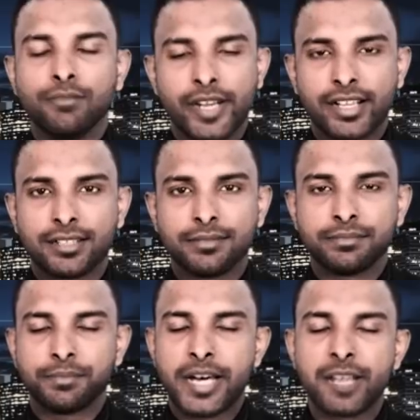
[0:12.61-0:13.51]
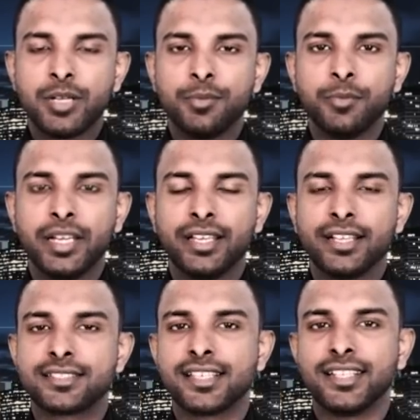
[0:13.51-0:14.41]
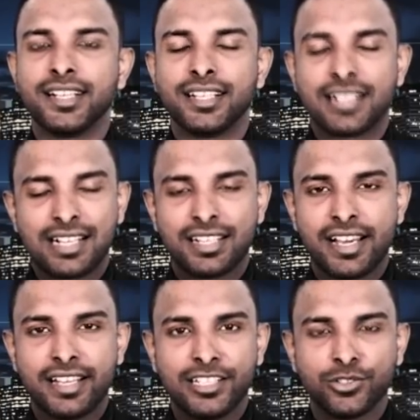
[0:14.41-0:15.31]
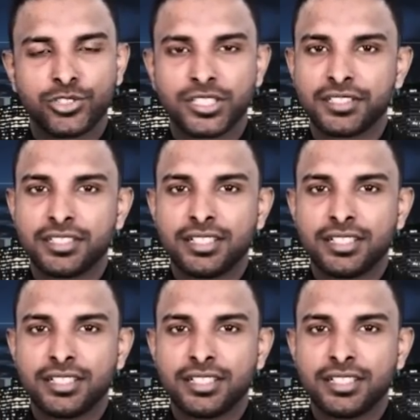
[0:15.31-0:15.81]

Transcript: வணக்கம் பரபரப்பு மீடியா செய்திகளுக்காக நான் ரோஷன்